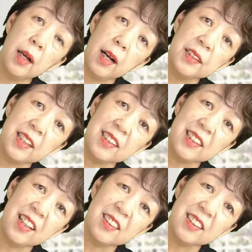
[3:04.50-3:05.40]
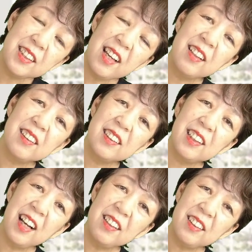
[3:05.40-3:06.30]
アジャスター付きで
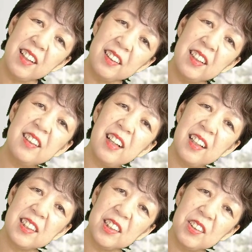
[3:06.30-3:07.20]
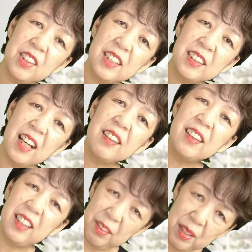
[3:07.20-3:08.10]
簡単に長さ調節が
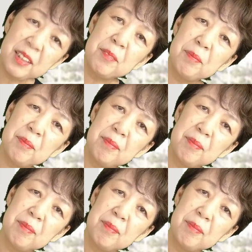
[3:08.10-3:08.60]
できます。